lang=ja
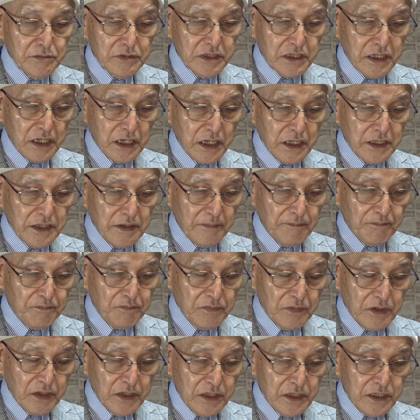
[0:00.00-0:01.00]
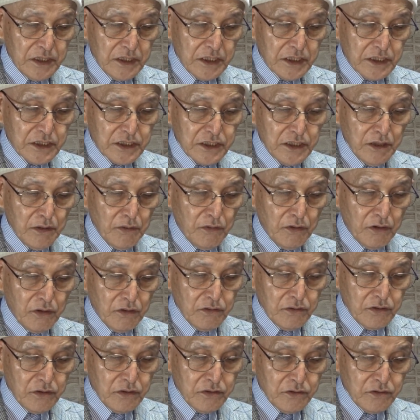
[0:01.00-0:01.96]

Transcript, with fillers: 君からで一度も